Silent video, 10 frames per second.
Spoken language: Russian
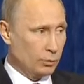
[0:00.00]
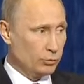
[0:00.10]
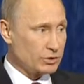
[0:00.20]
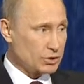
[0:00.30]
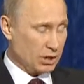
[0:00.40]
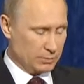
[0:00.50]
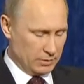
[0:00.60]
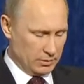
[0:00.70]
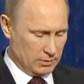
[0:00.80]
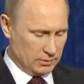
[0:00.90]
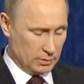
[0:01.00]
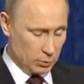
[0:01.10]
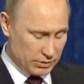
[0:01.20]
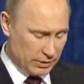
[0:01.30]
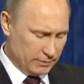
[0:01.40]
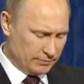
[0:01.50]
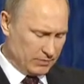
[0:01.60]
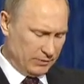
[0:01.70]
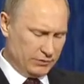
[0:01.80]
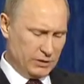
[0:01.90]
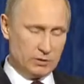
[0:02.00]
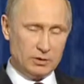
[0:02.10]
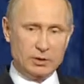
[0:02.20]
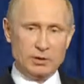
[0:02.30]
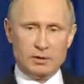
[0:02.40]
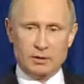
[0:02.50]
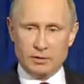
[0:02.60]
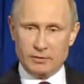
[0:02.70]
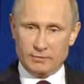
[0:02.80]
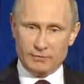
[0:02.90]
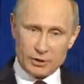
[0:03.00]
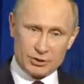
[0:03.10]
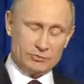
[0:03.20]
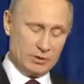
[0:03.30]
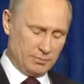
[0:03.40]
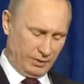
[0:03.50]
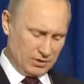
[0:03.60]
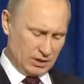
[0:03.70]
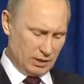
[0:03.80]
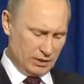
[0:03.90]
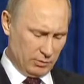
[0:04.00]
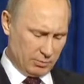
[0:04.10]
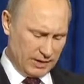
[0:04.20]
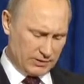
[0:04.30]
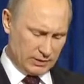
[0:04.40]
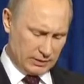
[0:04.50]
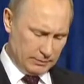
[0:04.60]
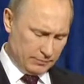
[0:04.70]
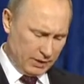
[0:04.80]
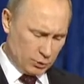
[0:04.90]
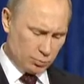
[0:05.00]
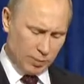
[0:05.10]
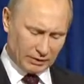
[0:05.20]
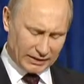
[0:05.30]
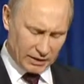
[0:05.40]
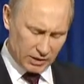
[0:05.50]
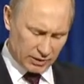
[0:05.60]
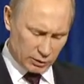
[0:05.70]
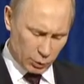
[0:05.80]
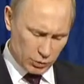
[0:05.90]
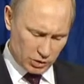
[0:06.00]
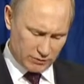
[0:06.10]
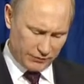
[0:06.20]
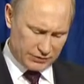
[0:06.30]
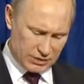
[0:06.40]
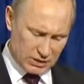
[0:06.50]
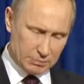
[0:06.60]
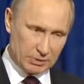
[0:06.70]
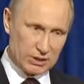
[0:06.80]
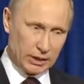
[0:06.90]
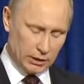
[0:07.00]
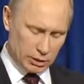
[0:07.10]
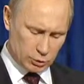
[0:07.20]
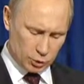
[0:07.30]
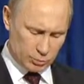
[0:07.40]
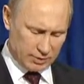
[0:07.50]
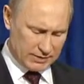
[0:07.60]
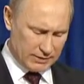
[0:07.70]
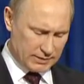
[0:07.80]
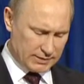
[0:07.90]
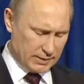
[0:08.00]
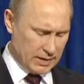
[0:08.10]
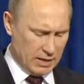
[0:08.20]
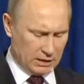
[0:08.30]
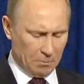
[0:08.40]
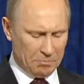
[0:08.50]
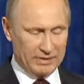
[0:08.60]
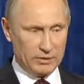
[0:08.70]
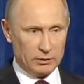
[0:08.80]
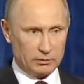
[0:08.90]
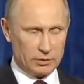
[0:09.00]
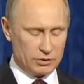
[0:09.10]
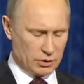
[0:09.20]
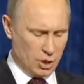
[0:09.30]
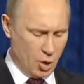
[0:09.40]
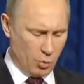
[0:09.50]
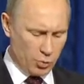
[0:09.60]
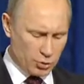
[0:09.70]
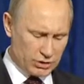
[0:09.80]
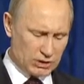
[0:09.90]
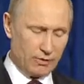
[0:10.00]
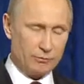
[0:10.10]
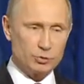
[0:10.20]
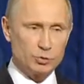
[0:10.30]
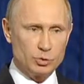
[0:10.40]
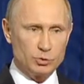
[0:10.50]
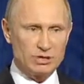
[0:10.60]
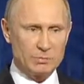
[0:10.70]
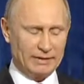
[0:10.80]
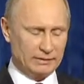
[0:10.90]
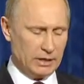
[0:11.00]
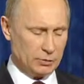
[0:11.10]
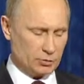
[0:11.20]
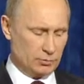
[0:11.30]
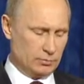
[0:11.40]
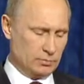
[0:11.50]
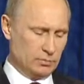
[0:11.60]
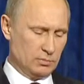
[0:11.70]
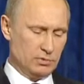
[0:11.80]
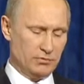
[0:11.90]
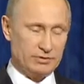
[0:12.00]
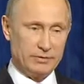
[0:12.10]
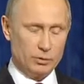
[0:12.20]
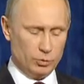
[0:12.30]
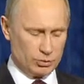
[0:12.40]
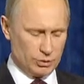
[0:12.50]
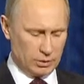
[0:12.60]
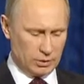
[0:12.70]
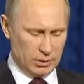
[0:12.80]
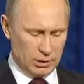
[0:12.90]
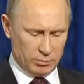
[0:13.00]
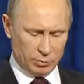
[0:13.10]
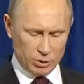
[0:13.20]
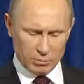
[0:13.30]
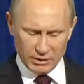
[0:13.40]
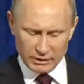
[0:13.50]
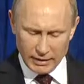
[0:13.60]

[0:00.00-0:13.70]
Уважаемые друзья, в день вашего профессионального праздника хочу поблагодарить сотрудников всех специальных служб России за компетентность, мужество, высокую самоотдачу. В свою очередь, мы будем и